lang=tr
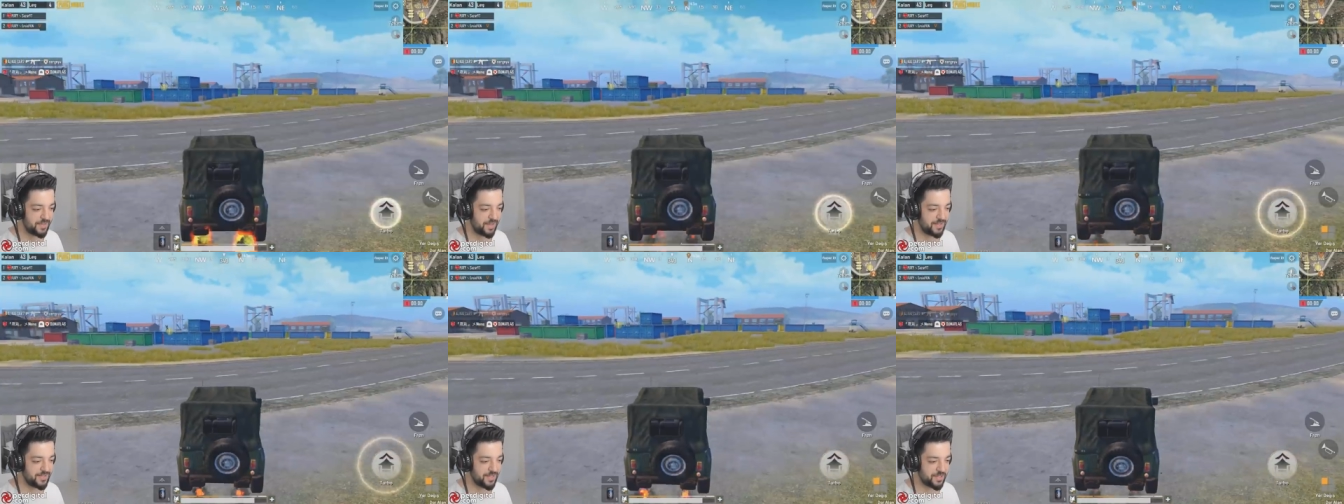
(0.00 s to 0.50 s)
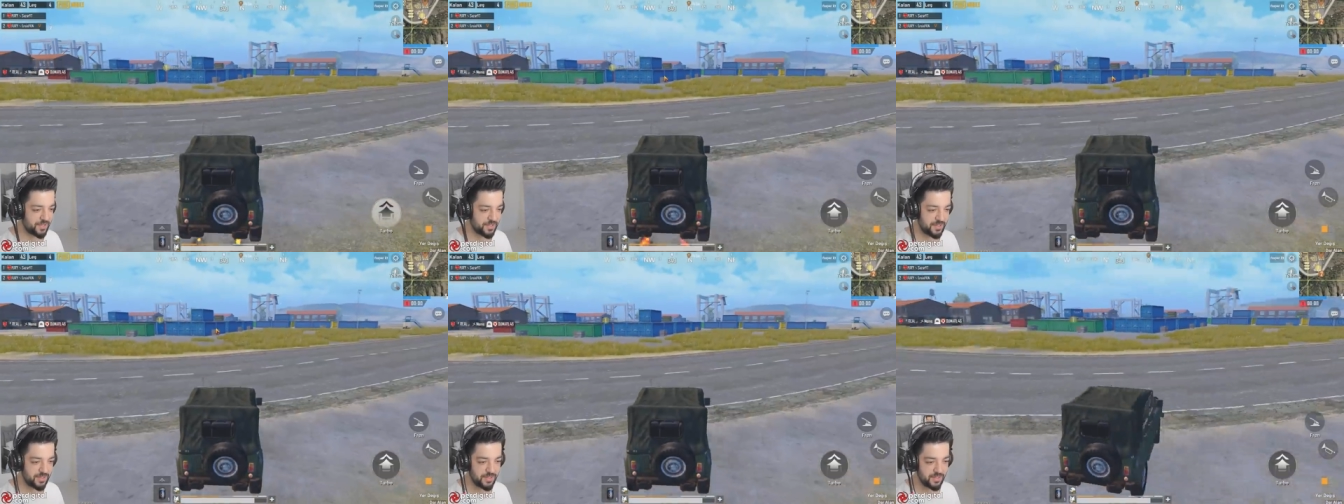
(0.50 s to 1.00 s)
bir an
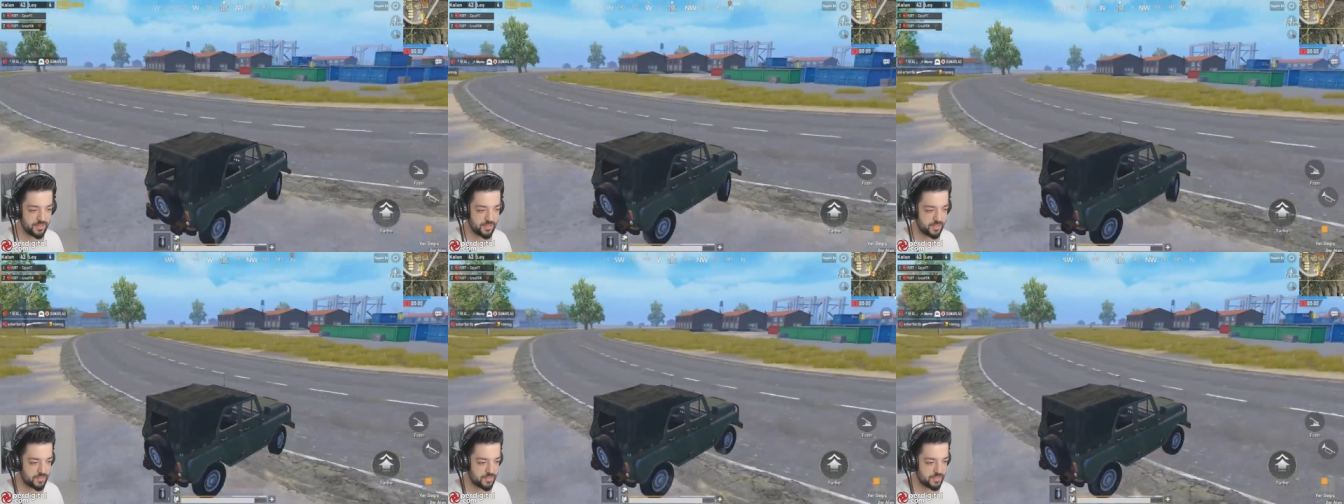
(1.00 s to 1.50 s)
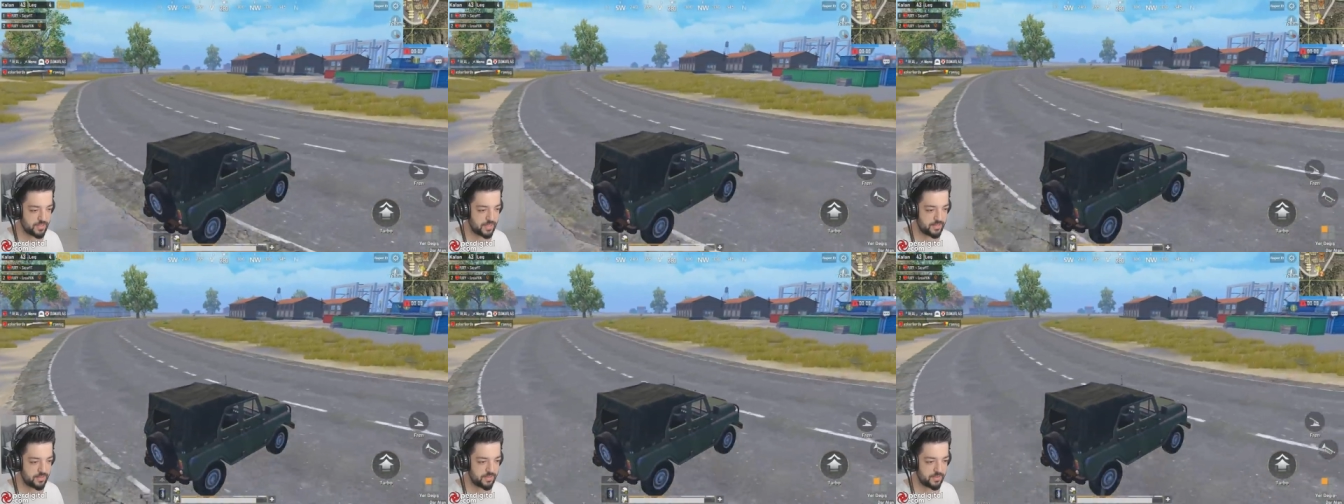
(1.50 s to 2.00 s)
yaşadık. Evet
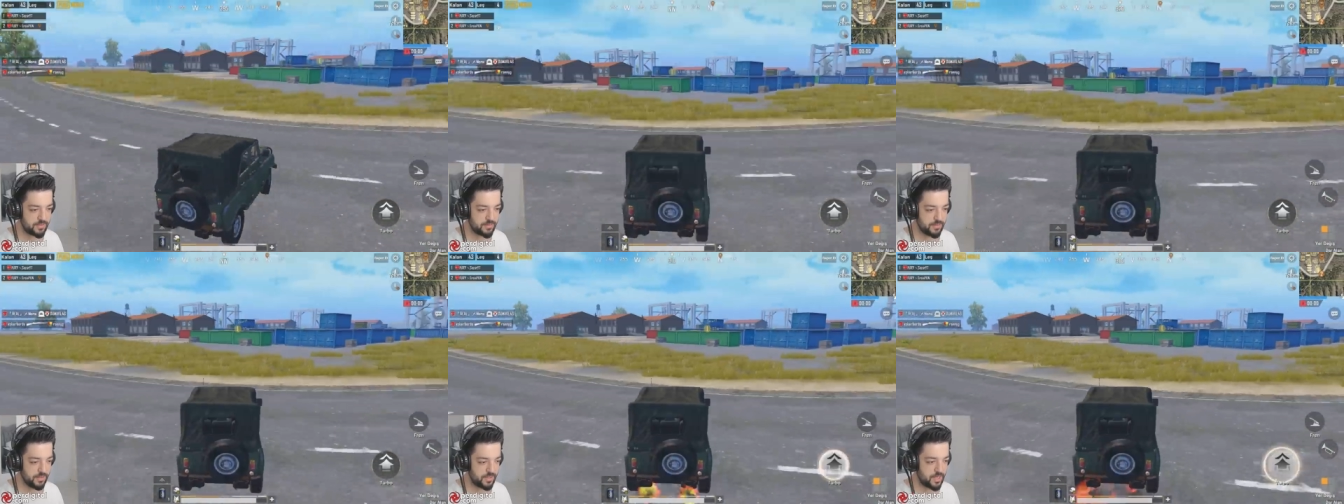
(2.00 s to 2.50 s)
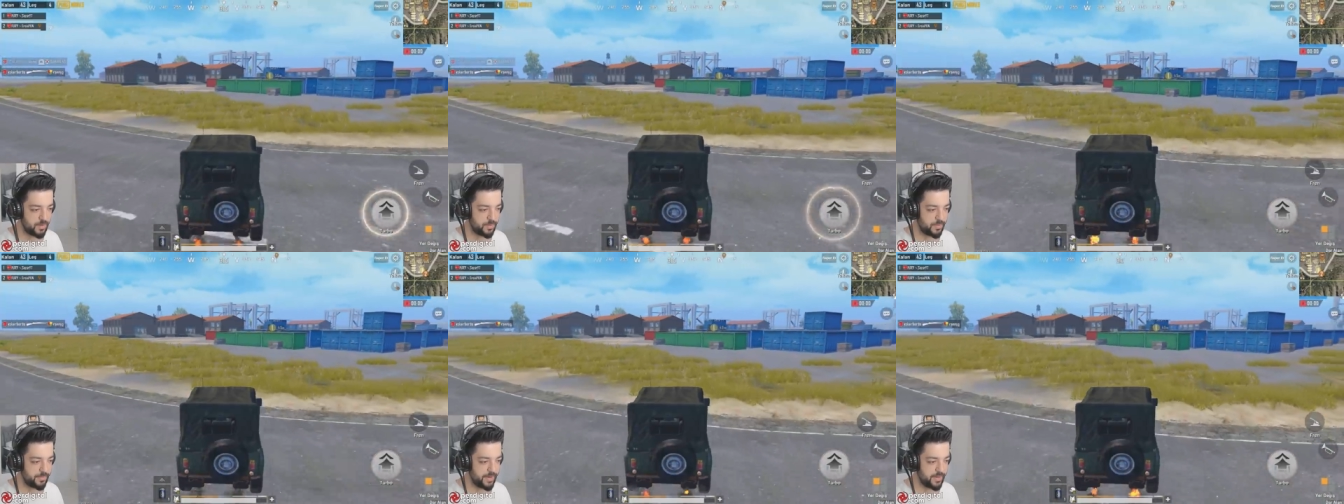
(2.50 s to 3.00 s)
Sezer
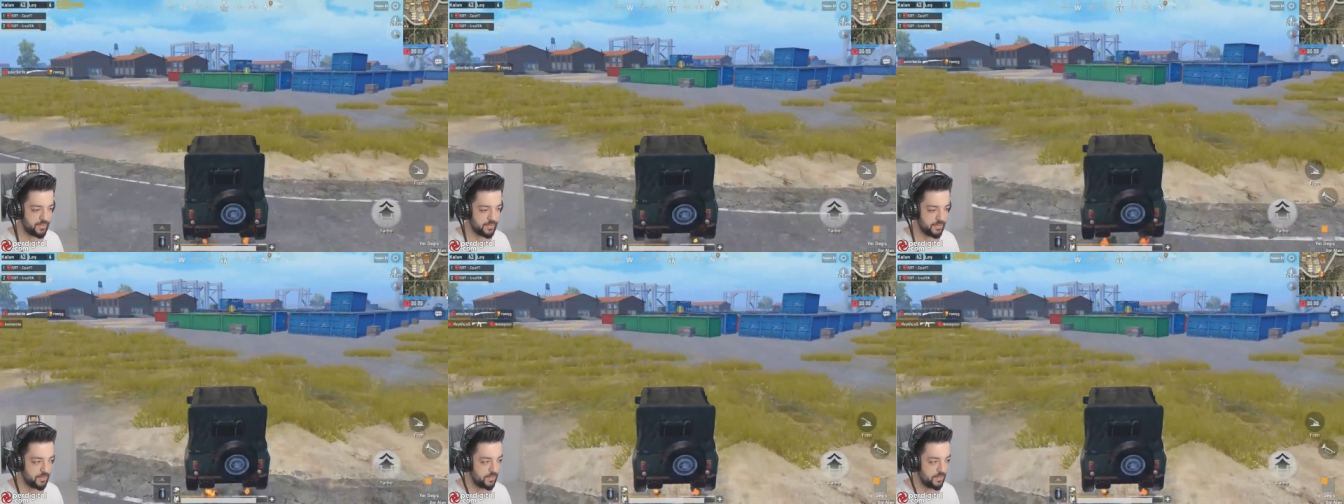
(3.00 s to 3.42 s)
come